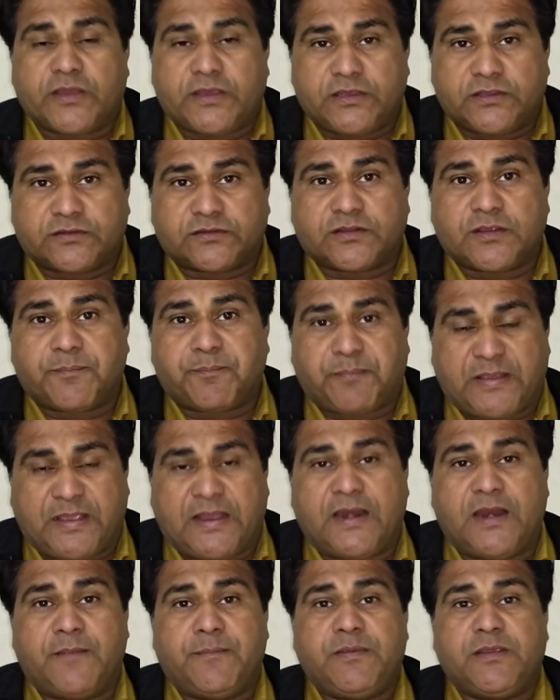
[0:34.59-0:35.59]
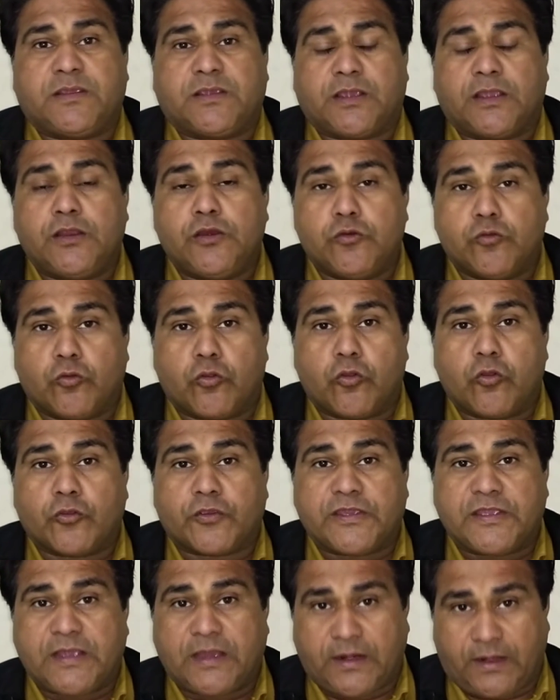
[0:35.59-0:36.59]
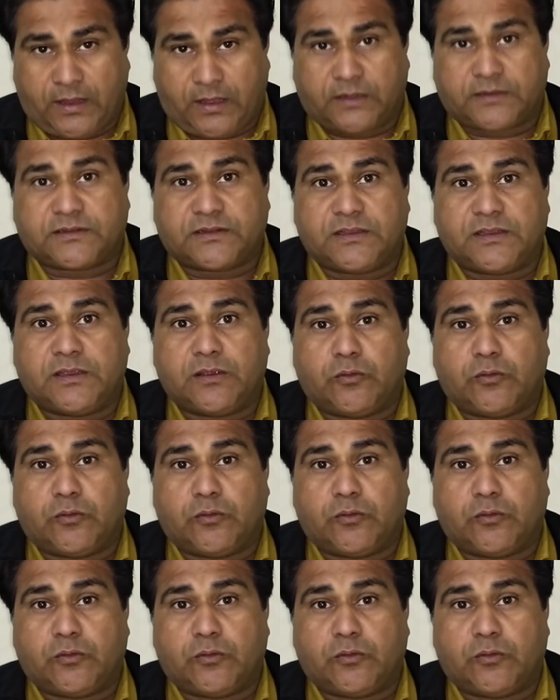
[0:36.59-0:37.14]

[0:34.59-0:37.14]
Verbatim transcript: इससे पहले भी कई लोगों की हलाकतें